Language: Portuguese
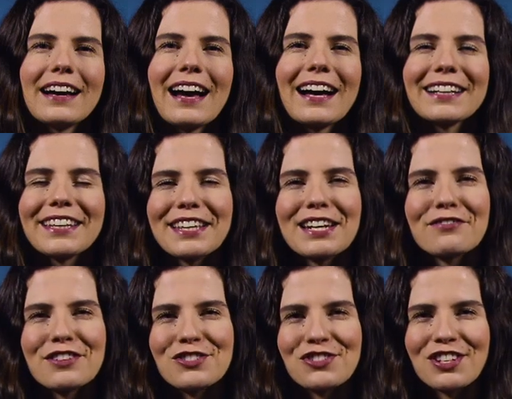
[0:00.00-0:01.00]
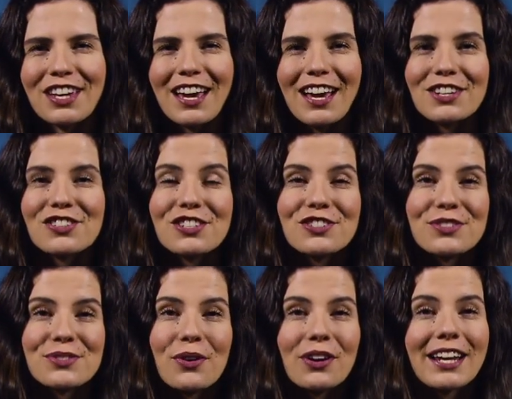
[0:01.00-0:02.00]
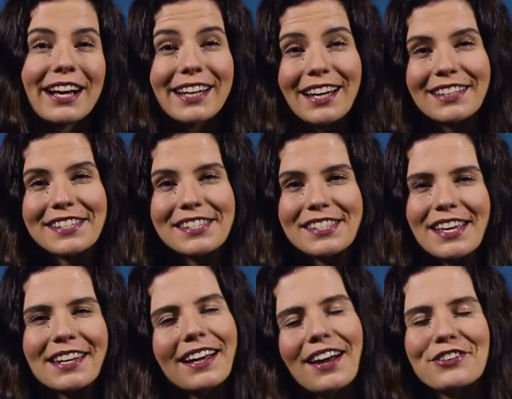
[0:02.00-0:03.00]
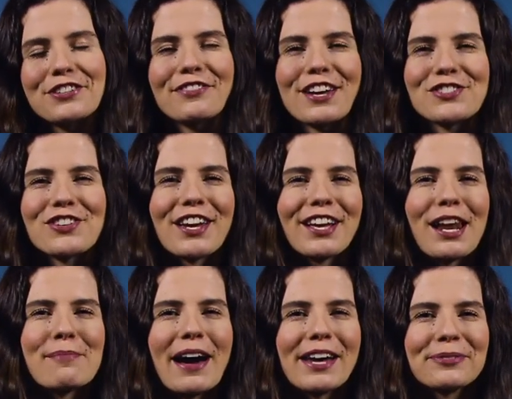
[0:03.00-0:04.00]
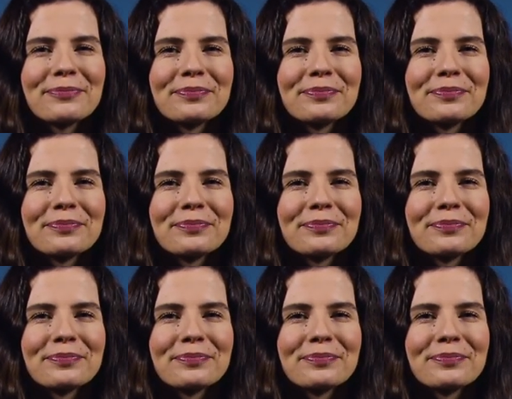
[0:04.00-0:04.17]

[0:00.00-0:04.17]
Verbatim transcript: Aqui na Vejinha, a gente escolhe agradecer ao invés de reclamar.